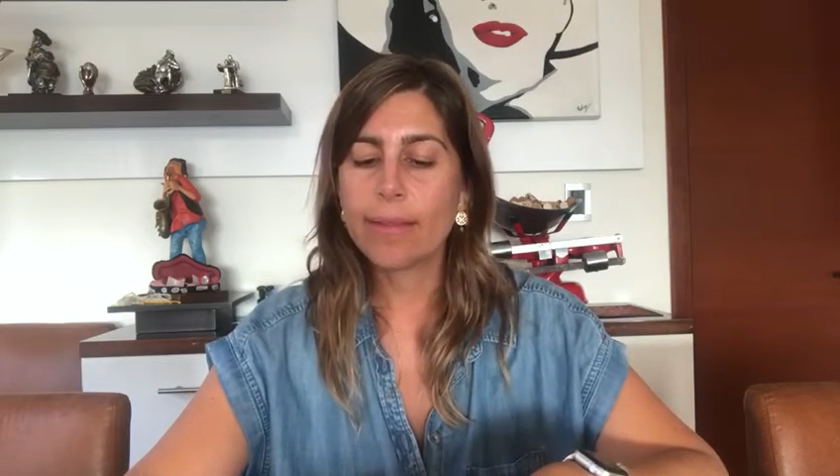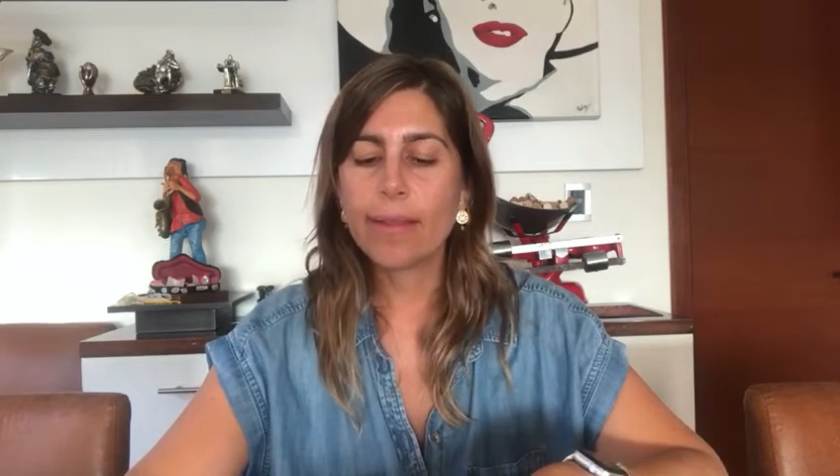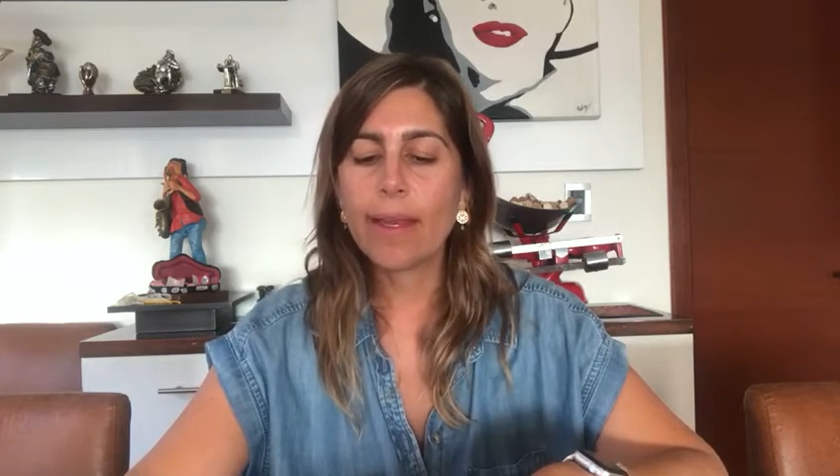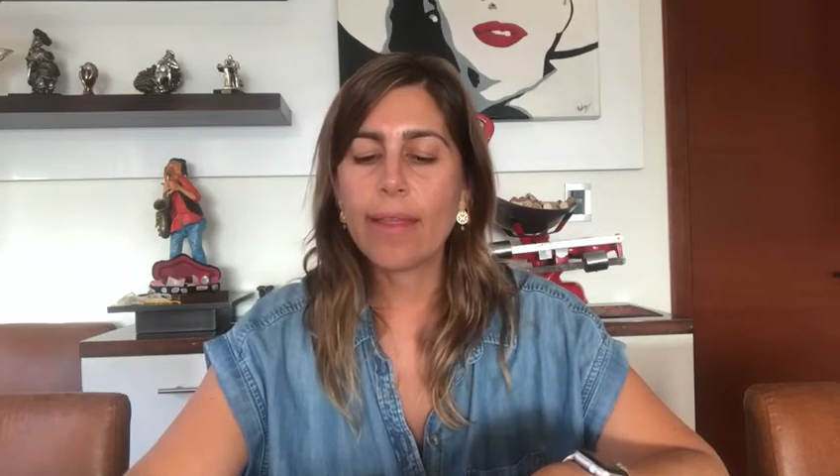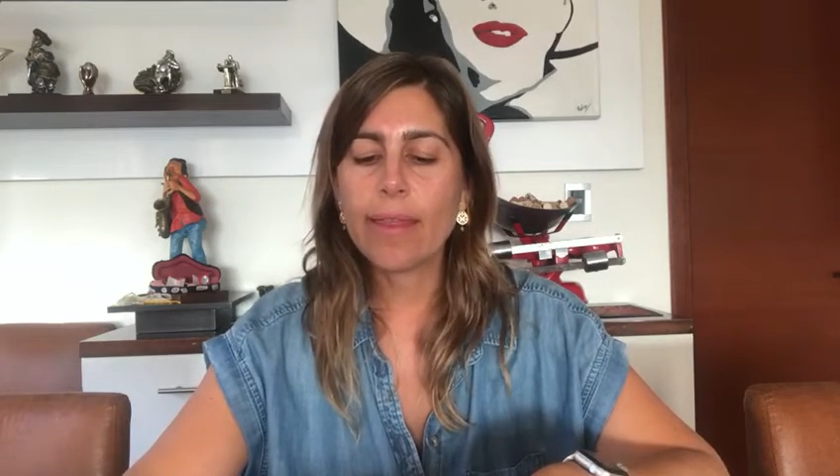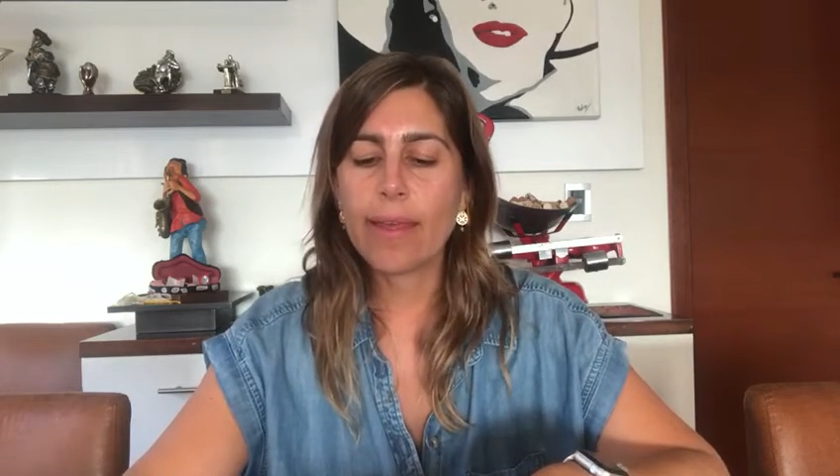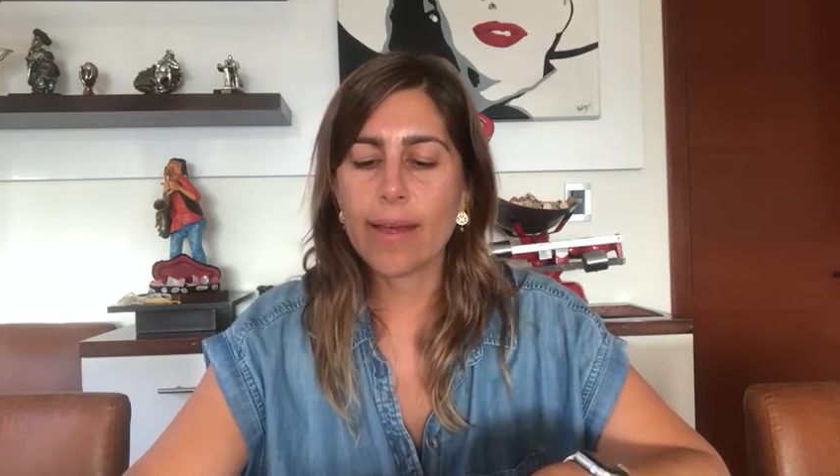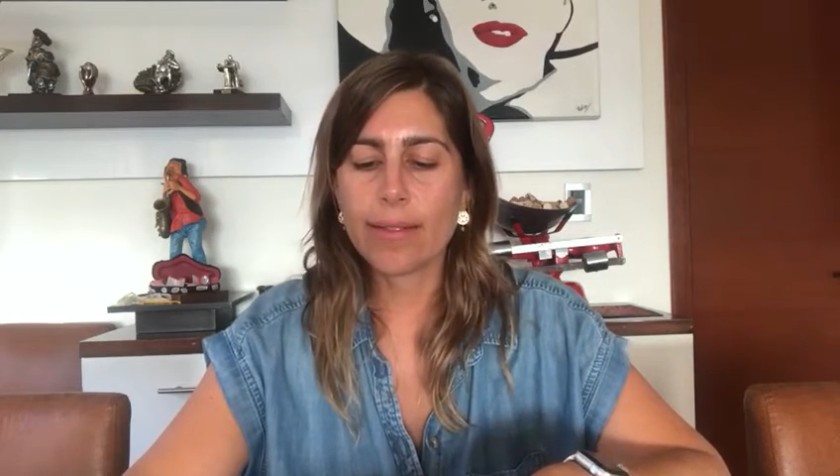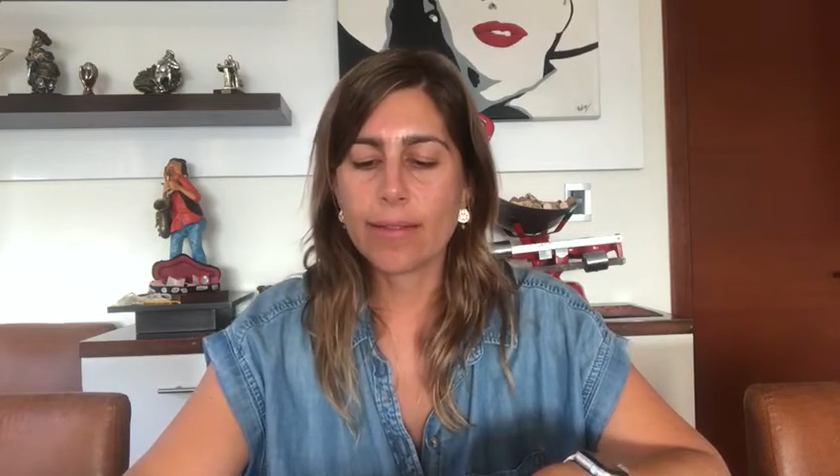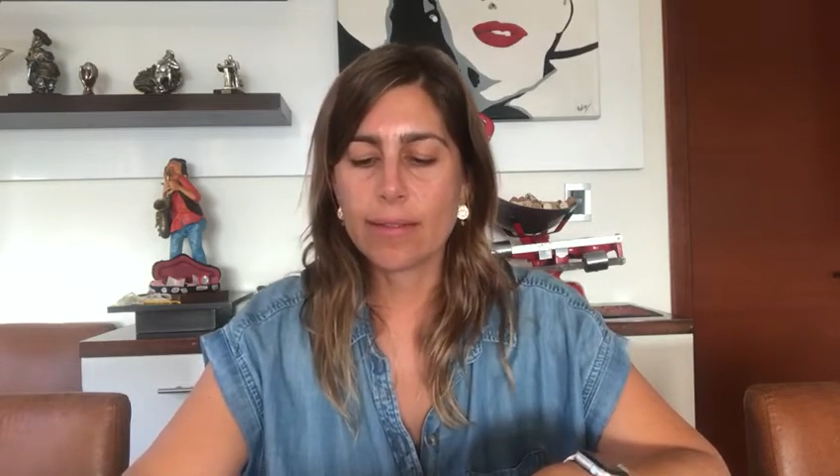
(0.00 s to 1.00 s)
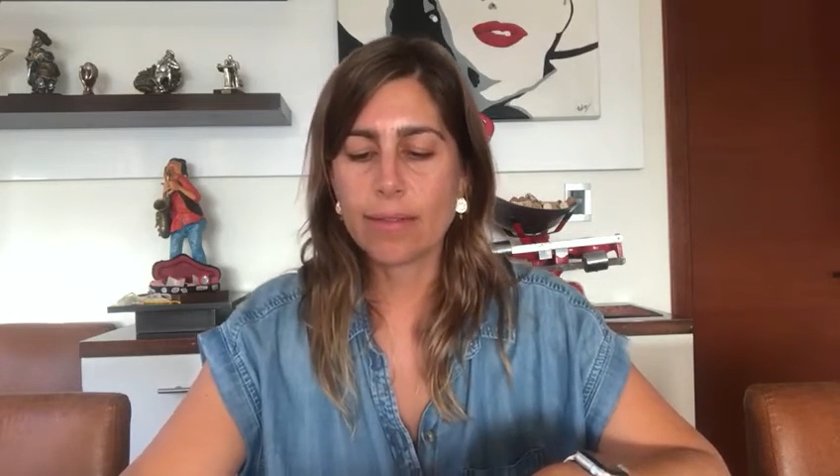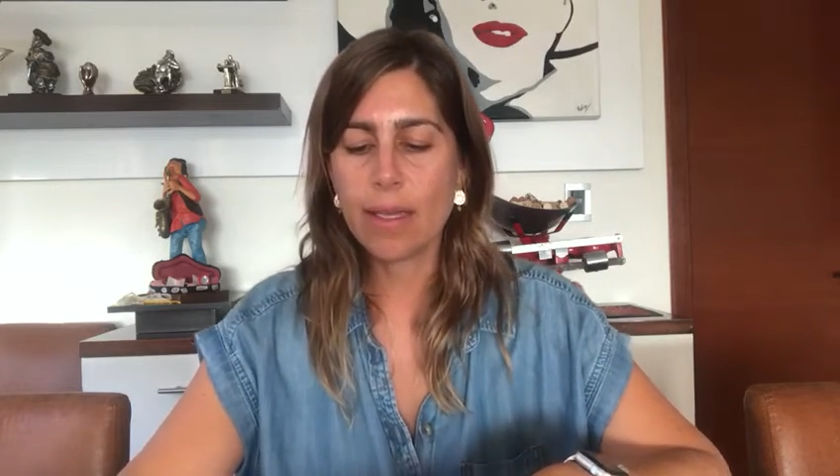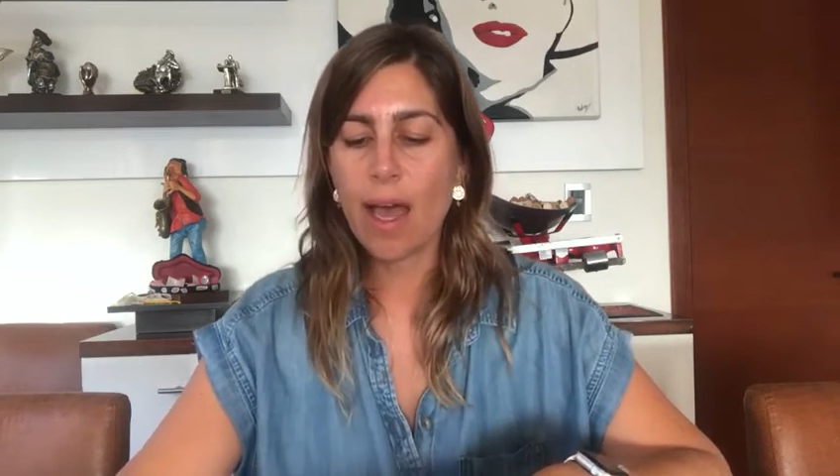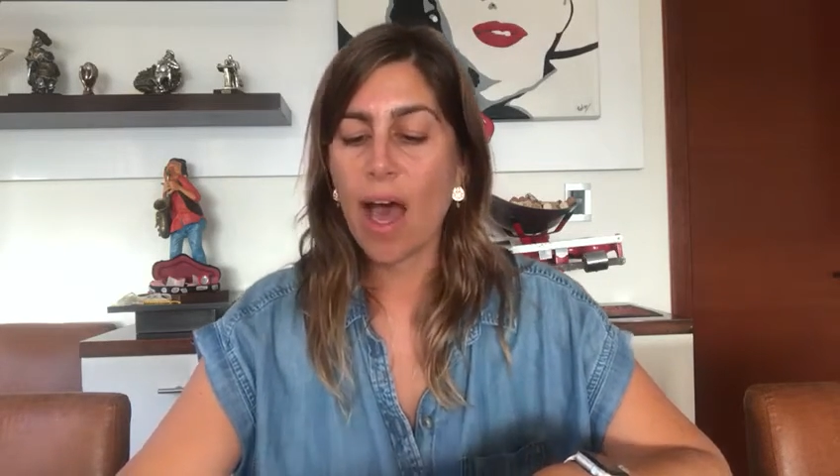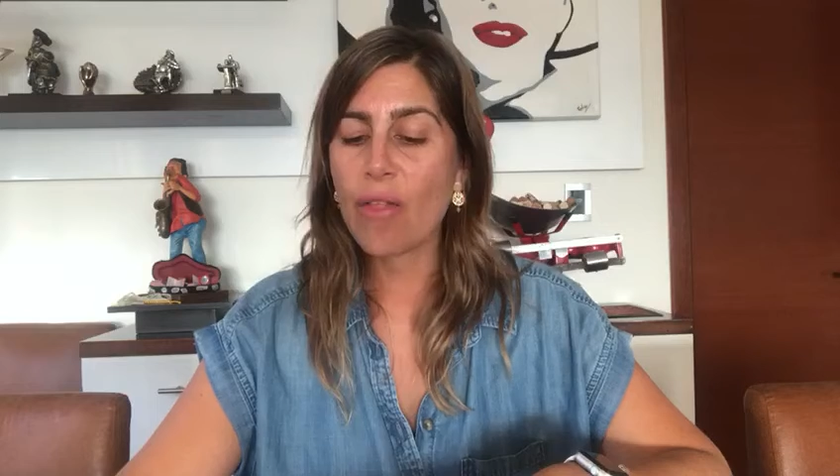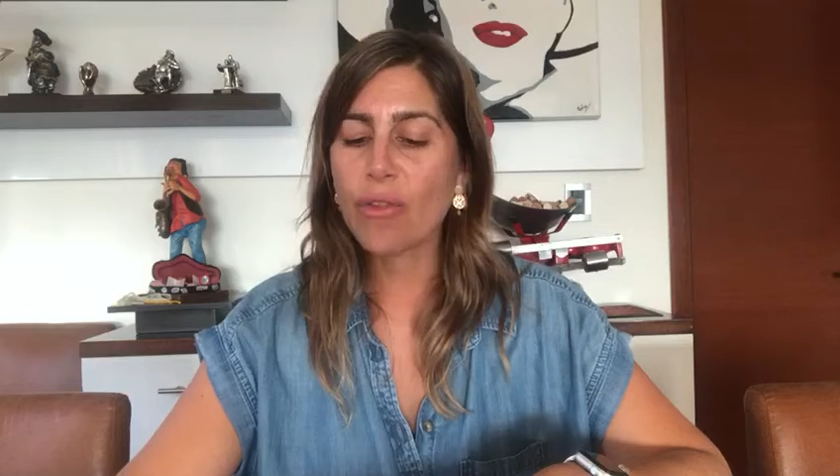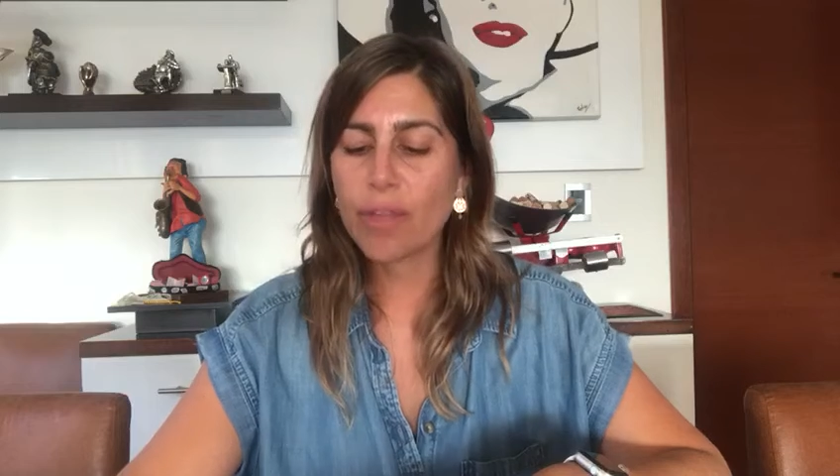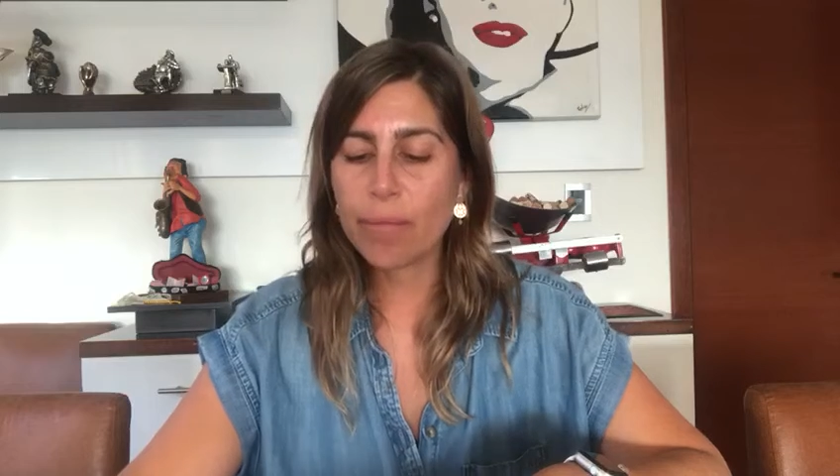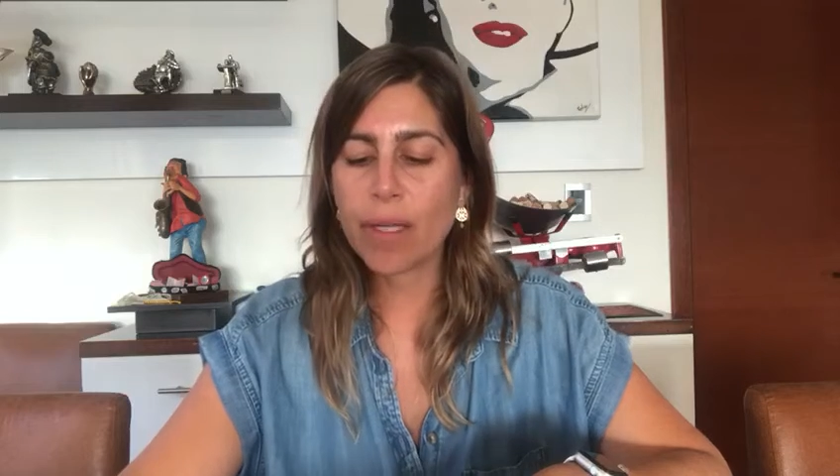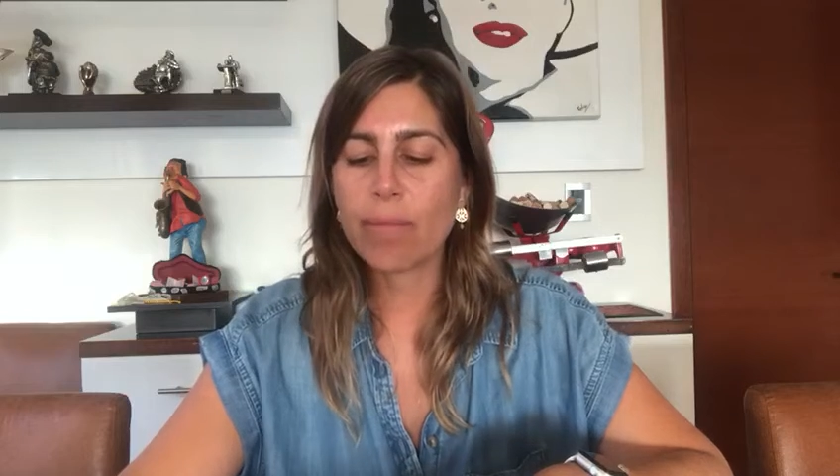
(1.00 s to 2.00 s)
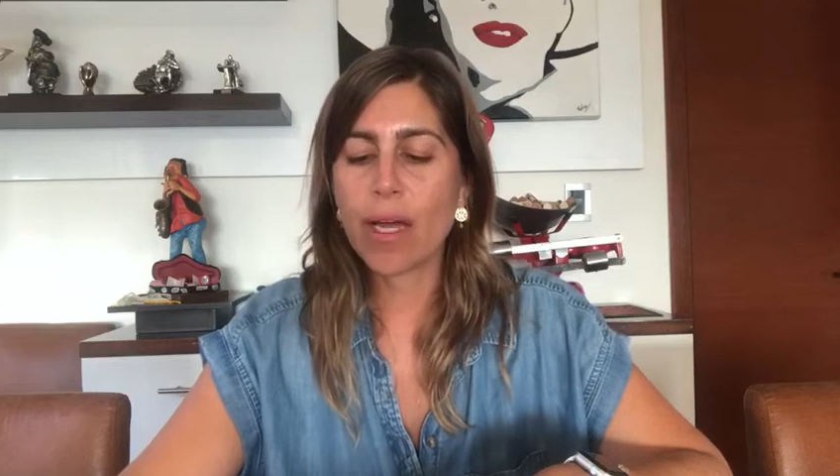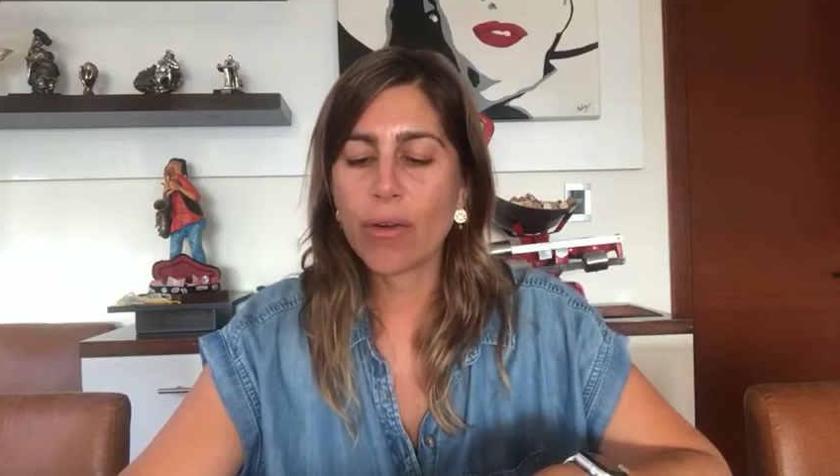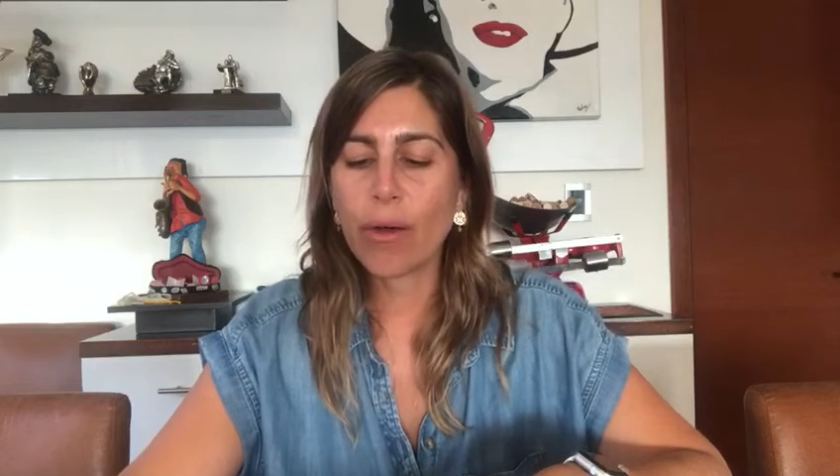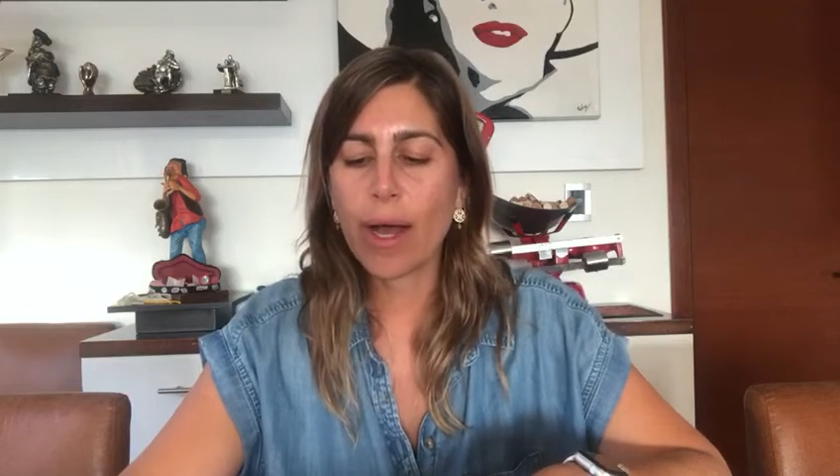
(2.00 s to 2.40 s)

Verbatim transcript: Tres días a donde mi hermano